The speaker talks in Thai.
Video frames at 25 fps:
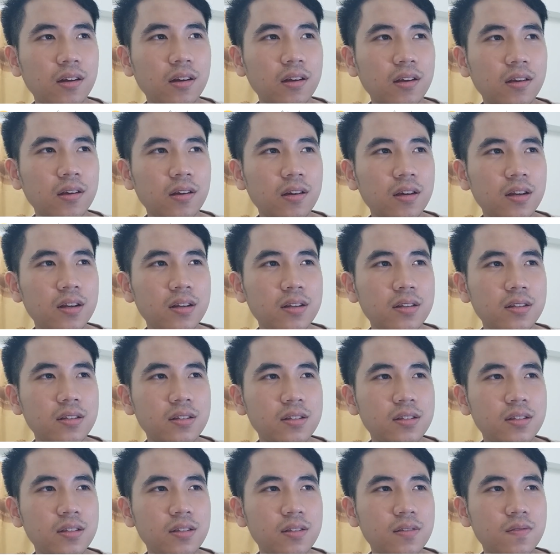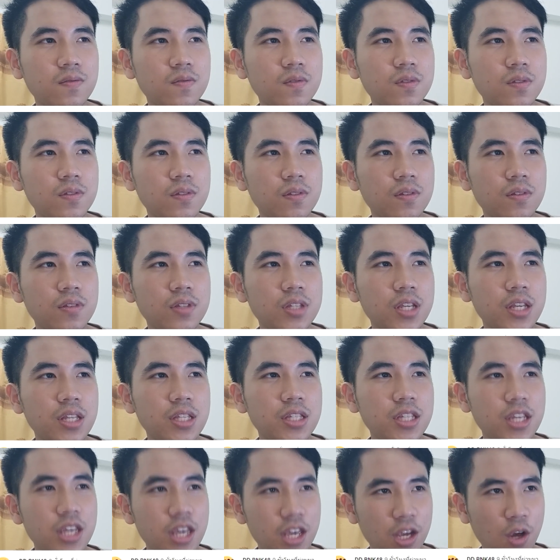แล้วก็จี
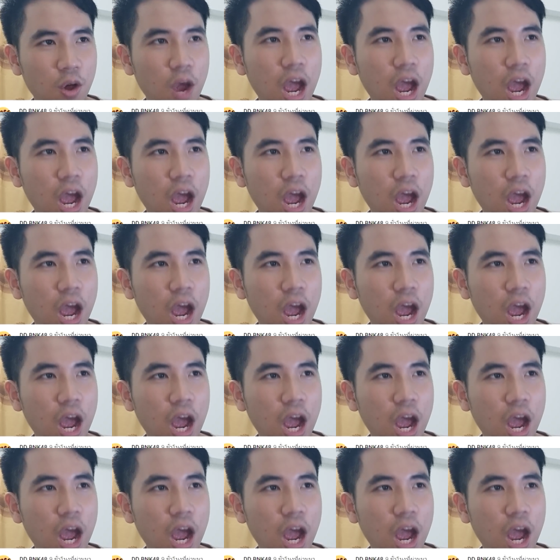จี้ก็